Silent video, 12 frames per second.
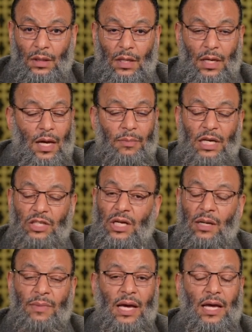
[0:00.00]
يا باشا
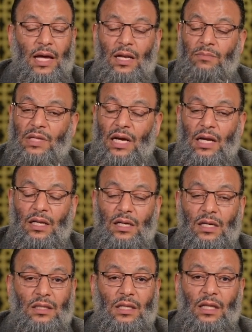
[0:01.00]
أنا ما كلمتك عن
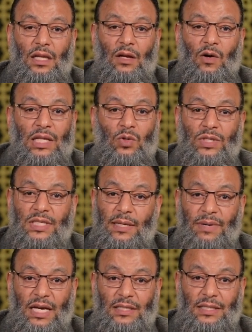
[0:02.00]
الردة دلوقتي
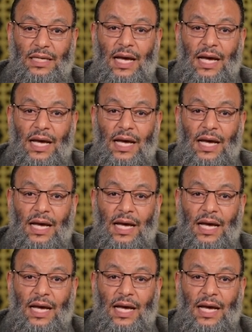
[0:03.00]
والثبات